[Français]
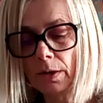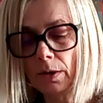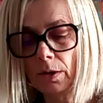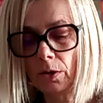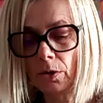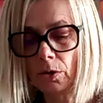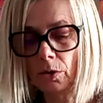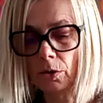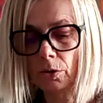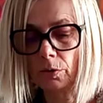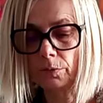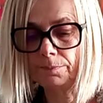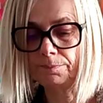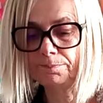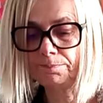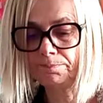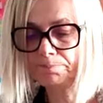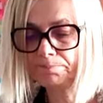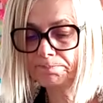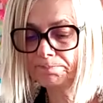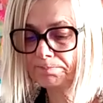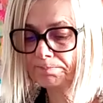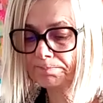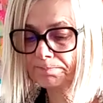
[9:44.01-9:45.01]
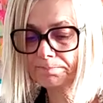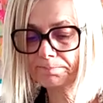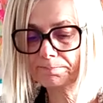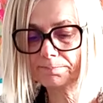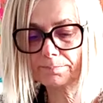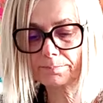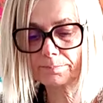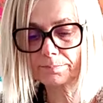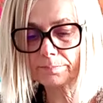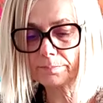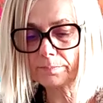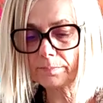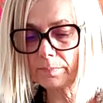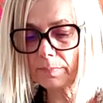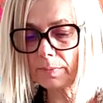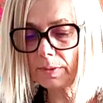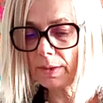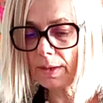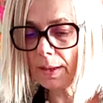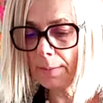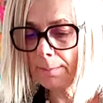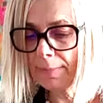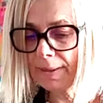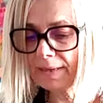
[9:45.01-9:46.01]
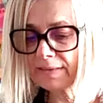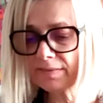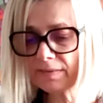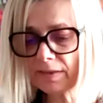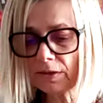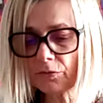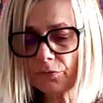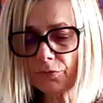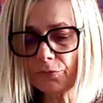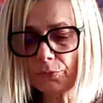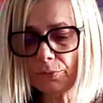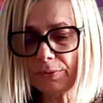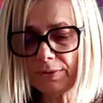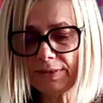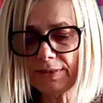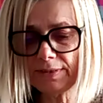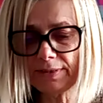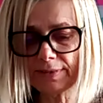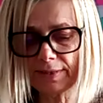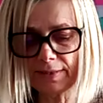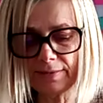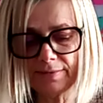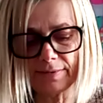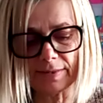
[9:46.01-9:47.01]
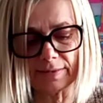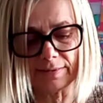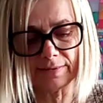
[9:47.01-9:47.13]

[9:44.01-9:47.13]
Euh, par cette fluidité, cette